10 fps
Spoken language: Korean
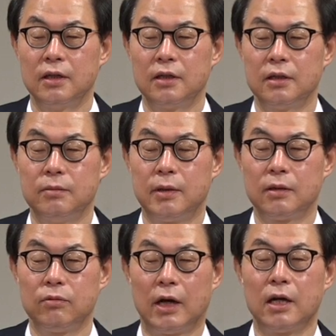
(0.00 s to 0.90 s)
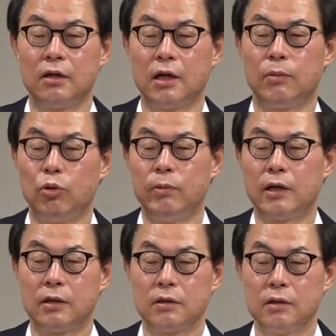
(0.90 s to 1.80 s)
그럼 막 화내는 거나 보고 막
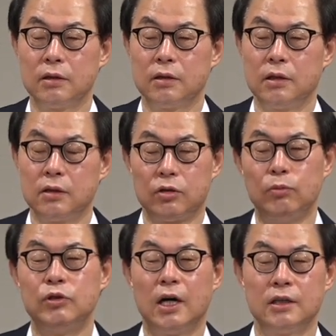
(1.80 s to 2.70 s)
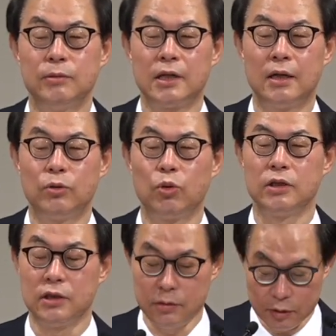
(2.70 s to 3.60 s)
그랬어요. 이게 전문가 아니면 잘
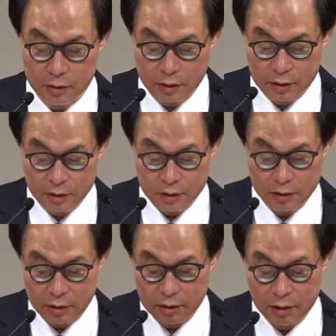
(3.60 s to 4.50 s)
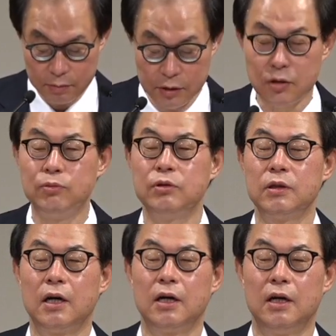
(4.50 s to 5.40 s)
도끼질 힘든 거예요. 근데 이게
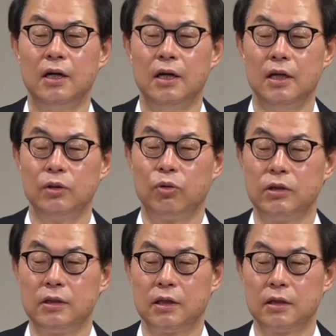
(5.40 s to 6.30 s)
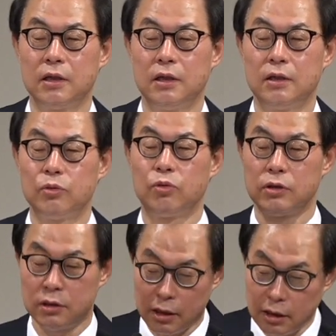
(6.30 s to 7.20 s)
비전문가가 도끼질 하니까
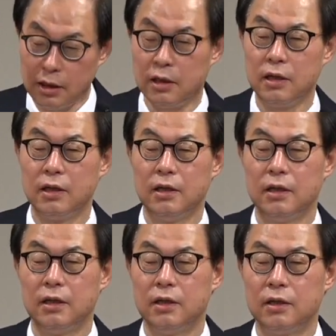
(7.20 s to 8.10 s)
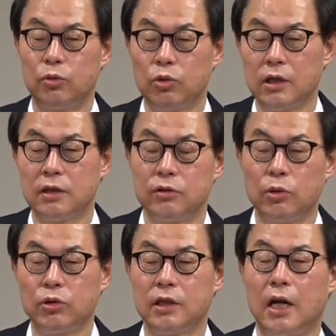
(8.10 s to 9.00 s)
도끼질 하다가 도끼가
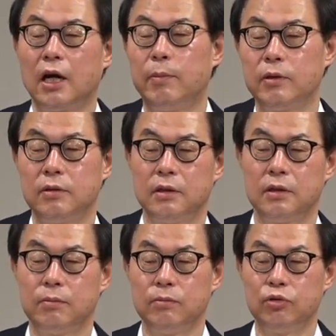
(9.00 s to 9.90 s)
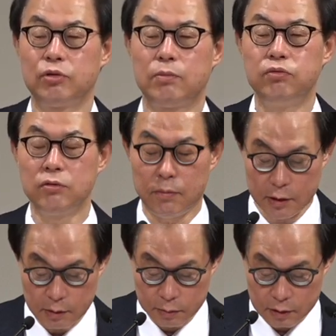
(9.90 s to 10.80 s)
쇠도끼가 날아가 버린 거예요. 물속에 풍덩
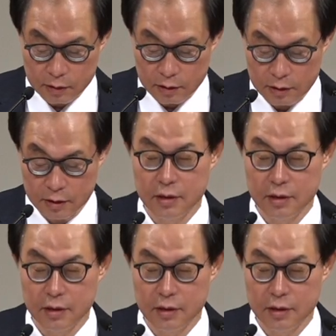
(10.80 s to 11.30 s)
빠져 버렸어요.